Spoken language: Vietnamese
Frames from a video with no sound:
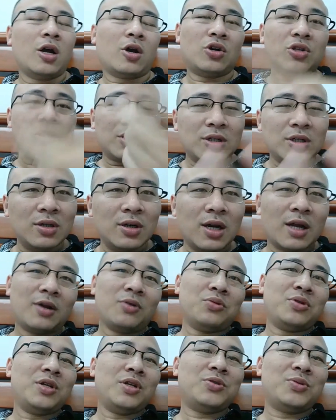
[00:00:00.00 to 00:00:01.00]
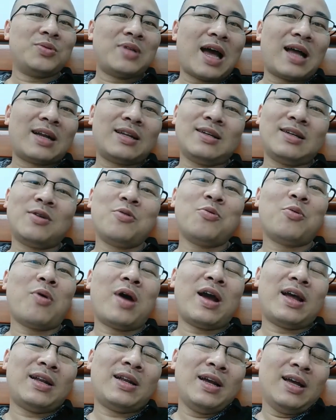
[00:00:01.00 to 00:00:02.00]
Có những thứ lần đầu tiên chúng ta ăn thì không
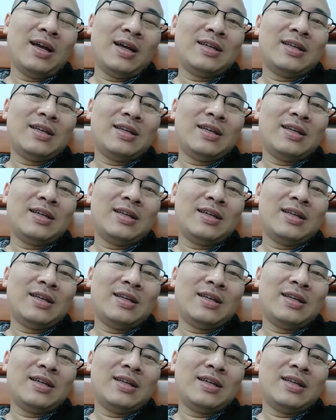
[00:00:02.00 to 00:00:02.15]
quen,